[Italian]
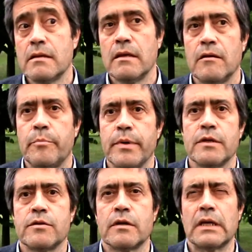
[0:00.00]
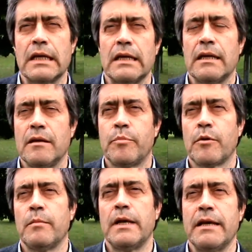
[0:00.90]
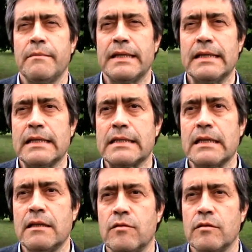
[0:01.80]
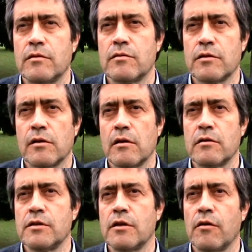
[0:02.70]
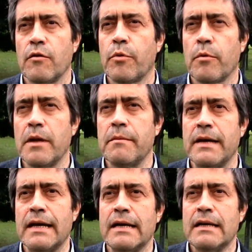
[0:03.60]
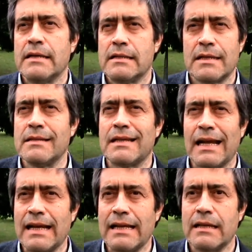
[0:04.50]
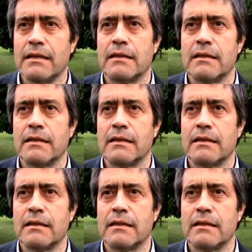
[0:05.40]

Sì, io penso che il problema dell'assetto idrogeologico è un problema centrale,